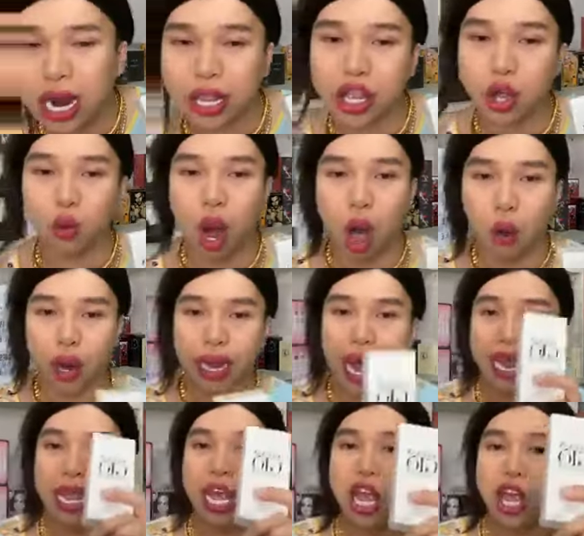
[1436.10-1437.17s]
là nhiều loại
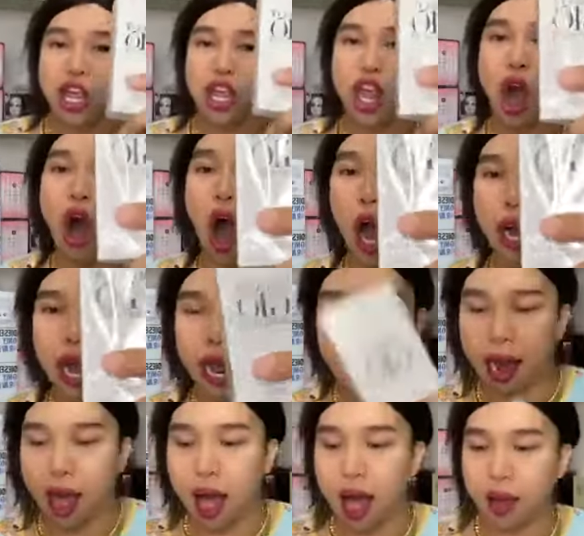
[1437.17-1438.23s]
Đây, giò nè,
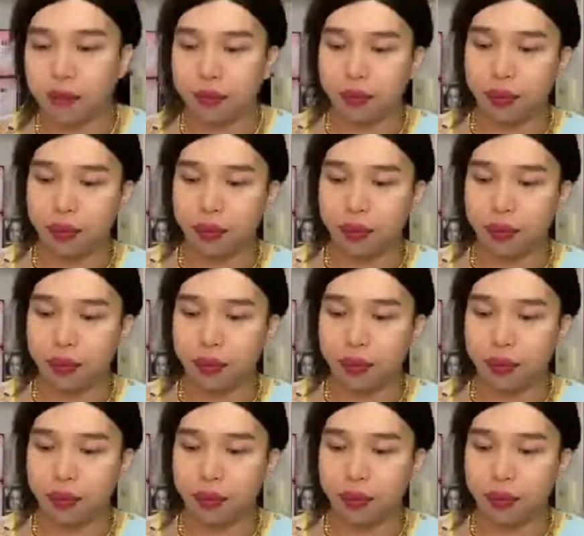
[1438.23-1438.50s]
đó